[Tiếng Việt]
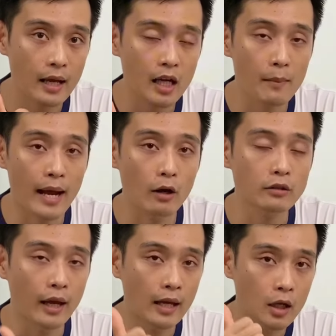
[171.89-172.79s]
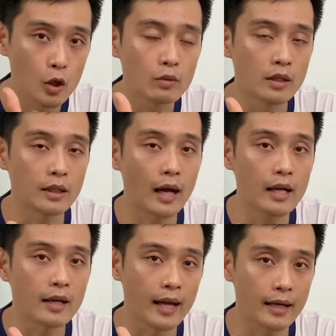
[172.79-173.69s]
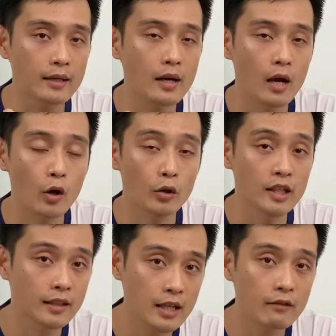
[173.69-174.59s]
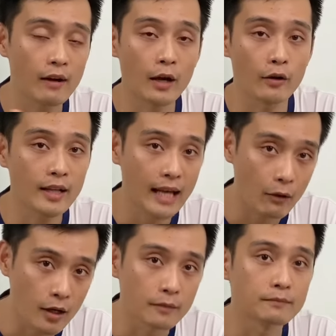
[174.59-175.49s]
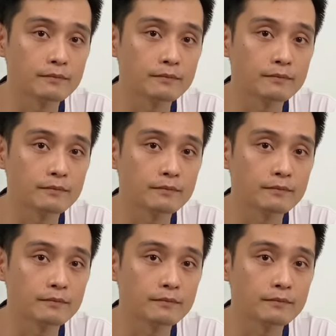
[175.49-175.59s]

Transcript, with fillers: các bạn có thể lưu được cái hình ảnh à, có độ chi tiết và độ nét cao hơn